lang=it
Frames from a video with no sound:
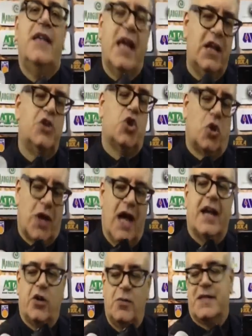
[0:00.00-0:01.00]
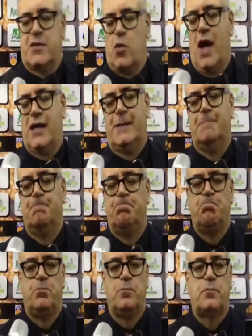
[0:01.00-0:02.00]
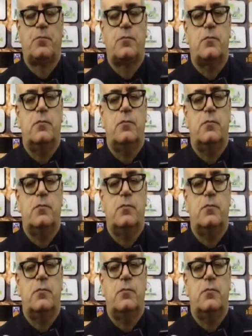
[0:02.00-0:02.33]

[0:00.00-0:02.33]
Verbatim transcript: del giocare come squadra. Progetti